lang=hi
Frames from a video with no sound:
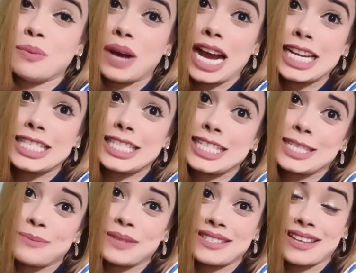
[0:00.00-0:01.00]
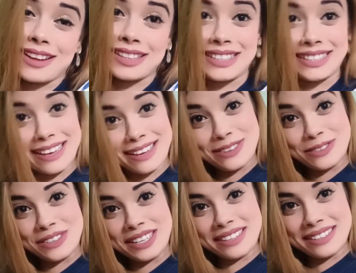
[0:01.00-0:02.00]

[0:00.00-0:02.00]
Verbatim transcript: हर चीज़ में साथ दिया है इन्होंने